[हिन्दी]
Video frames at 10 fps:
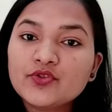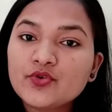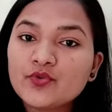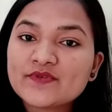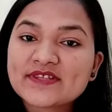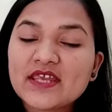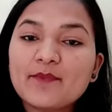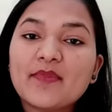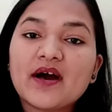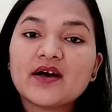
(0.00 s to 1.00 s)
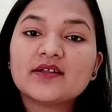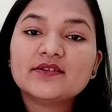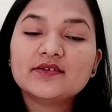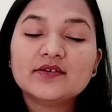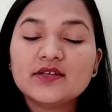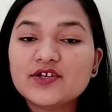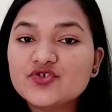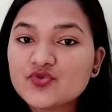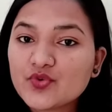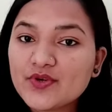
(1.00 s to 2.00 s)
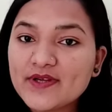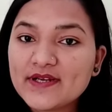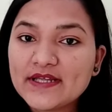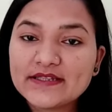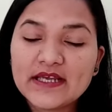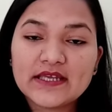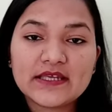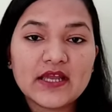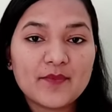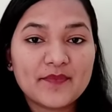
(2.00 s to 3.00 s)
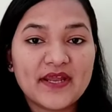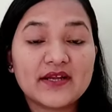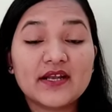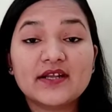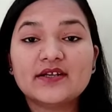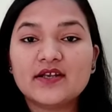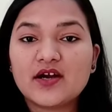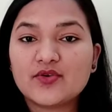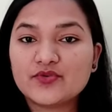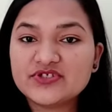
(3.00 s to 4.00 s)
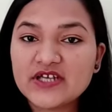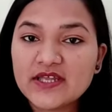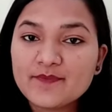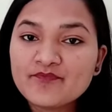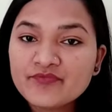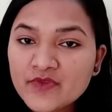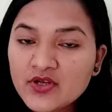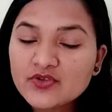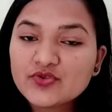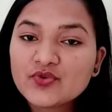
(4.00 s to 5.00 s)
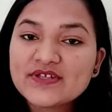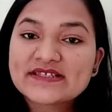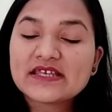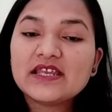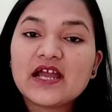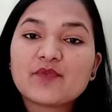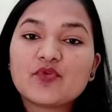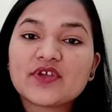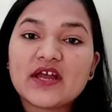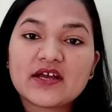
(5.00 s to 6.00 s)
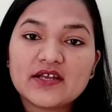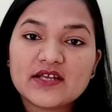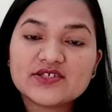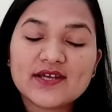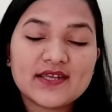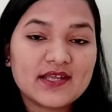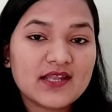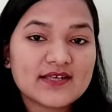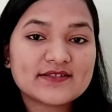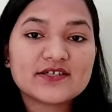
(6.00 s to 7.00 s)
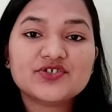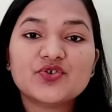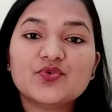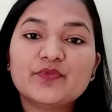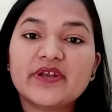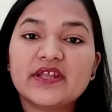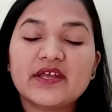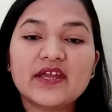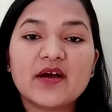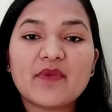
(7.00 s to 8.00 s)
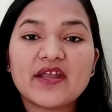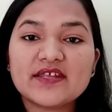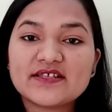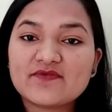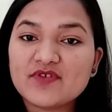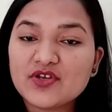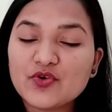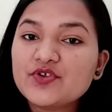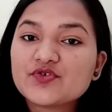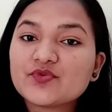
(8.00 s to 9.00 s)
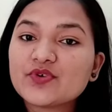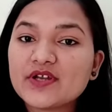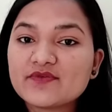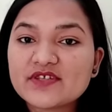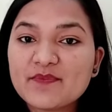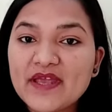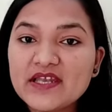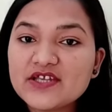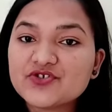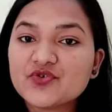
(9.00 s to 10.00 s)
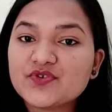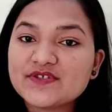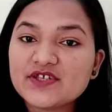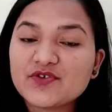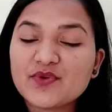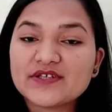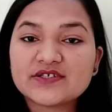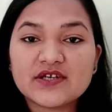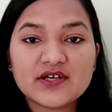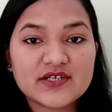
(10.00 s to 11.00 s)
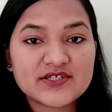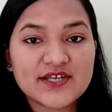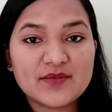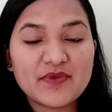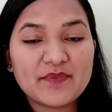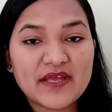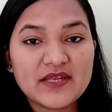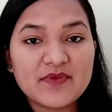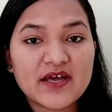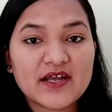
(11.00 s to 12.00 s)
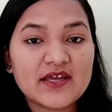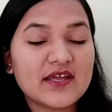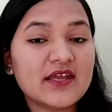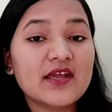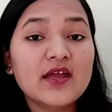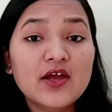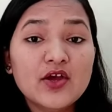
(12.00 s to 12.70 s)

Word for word: तो उसके बाद लड़कियों को डर रहता है कि हम प्रेग्नेंट ना हो जाएं तो इसके लिए आपको क्या करना चाहिए लास्ट तक ज़रूर बने रहें हमारे इस वीडियो में शुरू करें उससे पहले एक छोटी सी रिक्वेस्ट है अगर चैनल पर पहली बार आए हैं